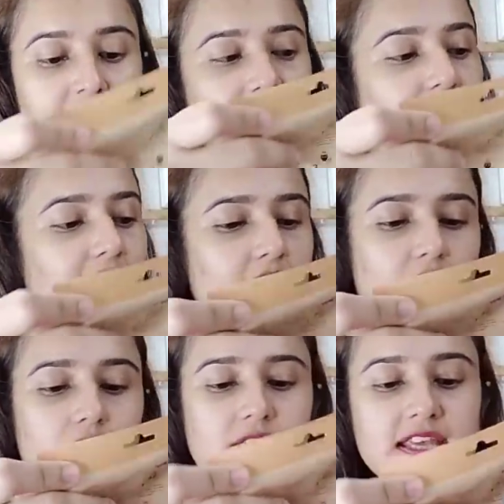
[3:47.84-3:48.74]
ये है
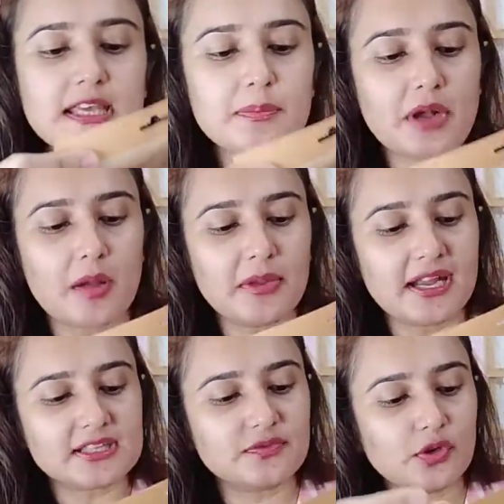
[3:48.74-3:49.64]
कीप काम
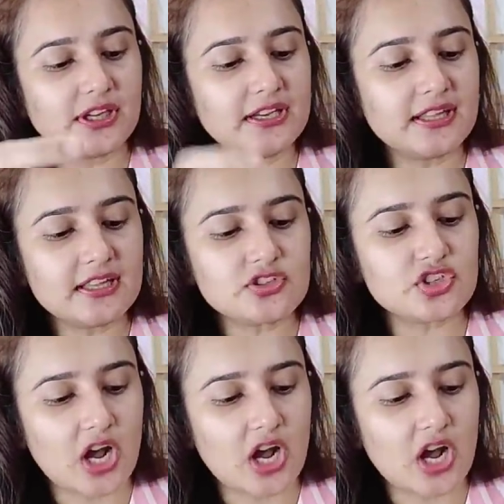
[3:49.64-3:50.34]
एंड एक्सफोलिएट ये है